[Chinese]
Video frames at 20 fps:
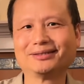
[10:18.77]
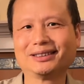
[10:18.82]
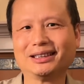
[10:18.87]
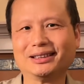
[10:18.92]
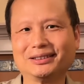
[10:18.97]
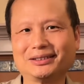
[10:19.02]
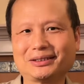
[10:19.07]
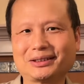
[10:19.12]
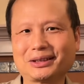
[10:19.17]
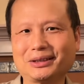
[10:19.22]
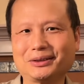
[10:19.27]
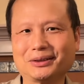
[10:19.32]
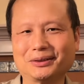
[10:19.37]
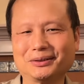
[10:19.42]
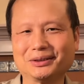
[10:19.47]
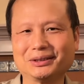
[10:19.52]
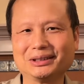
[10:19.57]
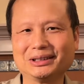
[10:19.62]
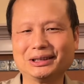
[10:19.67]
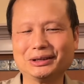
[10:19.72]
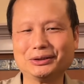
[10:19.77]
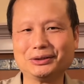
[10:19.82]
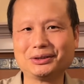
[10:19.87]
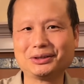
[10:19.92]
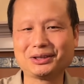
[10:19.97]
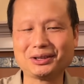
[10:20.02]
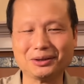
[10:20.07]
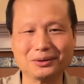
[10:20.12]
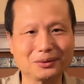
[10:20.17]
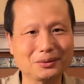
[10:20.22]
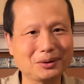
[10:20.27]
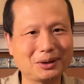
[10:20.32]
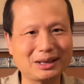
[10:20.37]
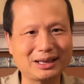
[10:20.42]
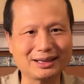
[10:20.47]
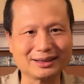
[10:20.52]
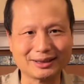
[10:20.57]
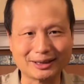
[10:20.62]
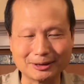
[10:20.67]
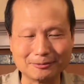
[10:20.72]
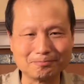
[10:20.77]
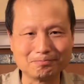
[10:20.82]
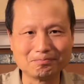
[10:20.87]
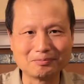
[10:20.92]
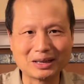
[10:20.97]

的这种呃情况的。